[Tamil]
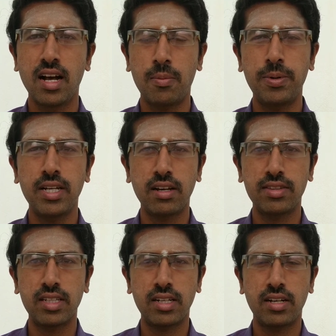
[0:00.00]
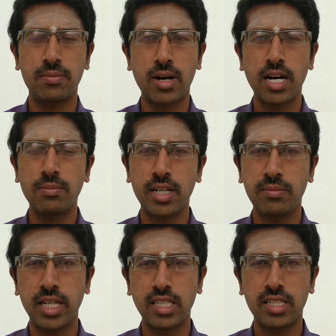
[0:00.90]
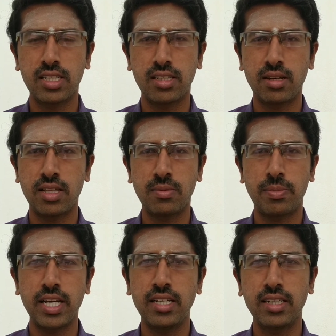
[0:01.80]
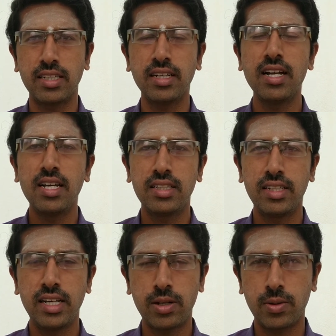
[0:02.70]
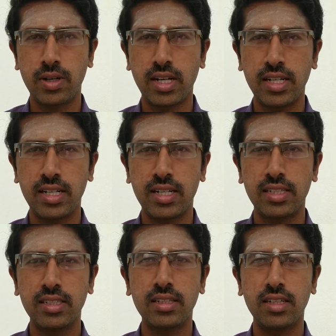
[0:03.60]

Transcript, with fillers: அப்படி அந்த ஆடு மாடு மேய்ச்சிட்டு இருந்த அந்த பையனுக்கு திடீர்னு ஒரு நாள் என்ன ஆச்சு